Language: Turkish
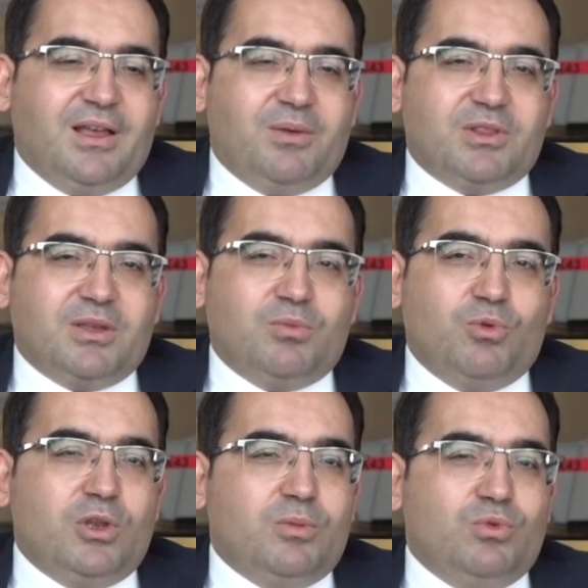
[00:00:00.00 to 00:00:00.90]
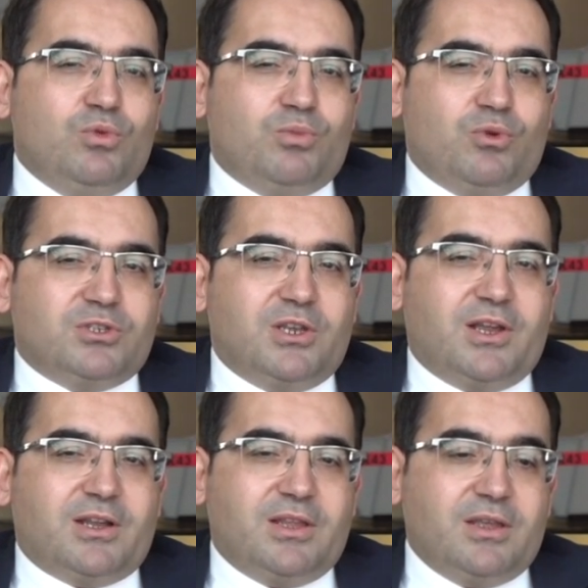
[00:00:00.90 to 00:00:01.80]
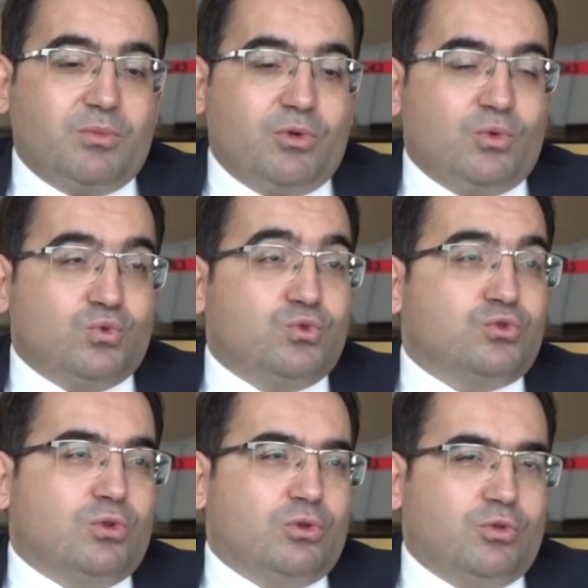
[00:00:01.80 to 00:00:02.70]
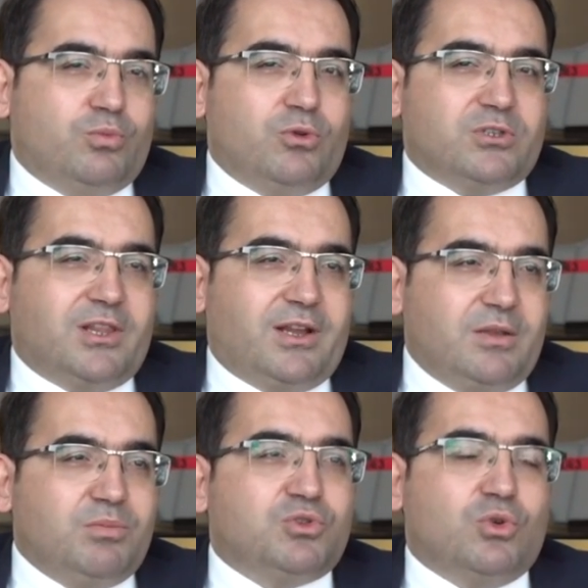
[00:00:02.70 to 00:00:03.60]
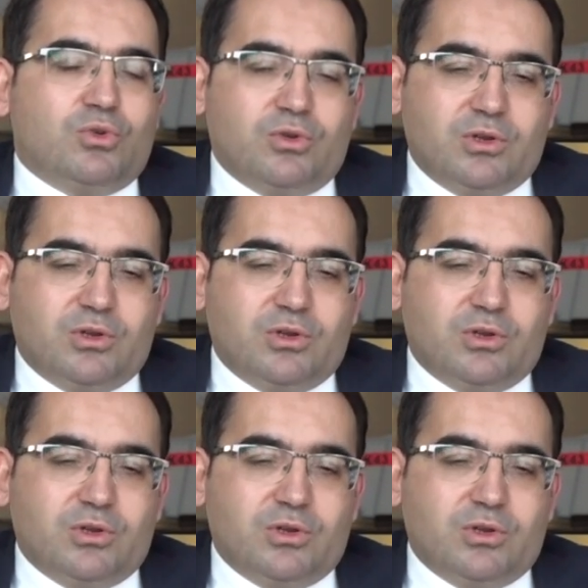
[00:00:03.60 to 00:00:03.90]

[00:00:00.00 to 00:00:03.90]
Ama tabii böyle büyük projelerde, böyle uzun soluklu projelerde birçok